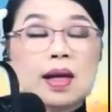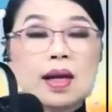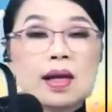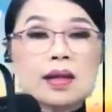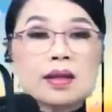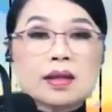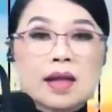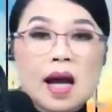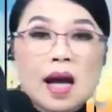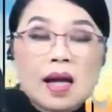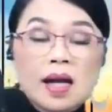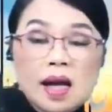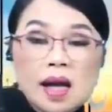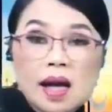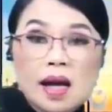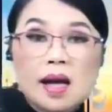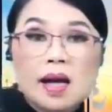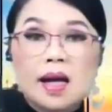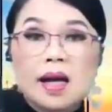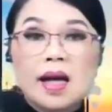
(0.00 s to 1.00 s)

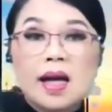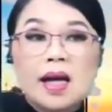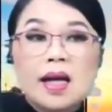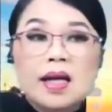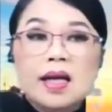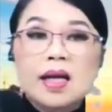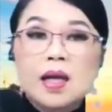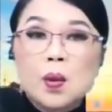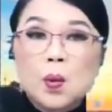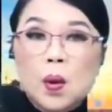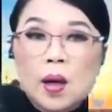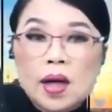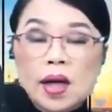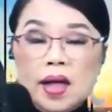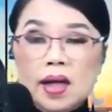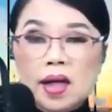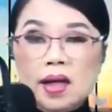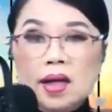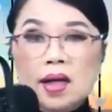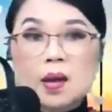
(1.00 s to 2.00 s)
Sana, inihiwalay
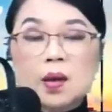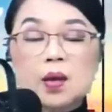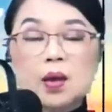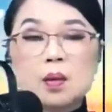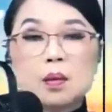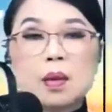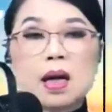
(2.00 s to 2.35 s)
na nila yung